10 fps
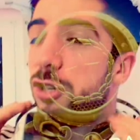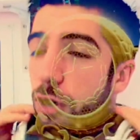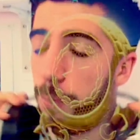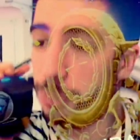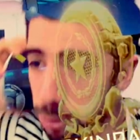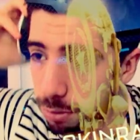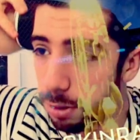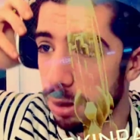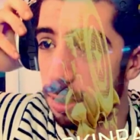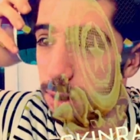champion.
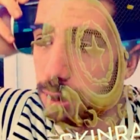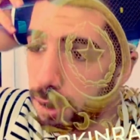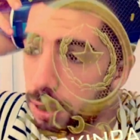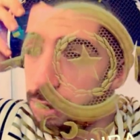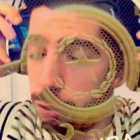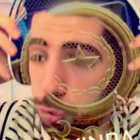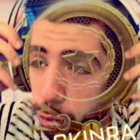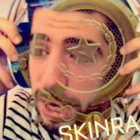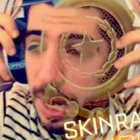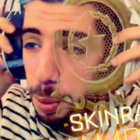Je
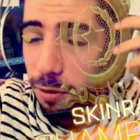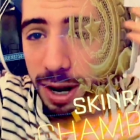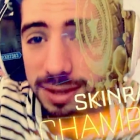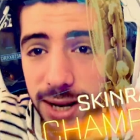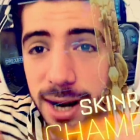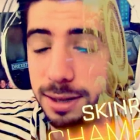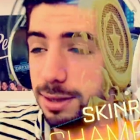suis né pour voir ça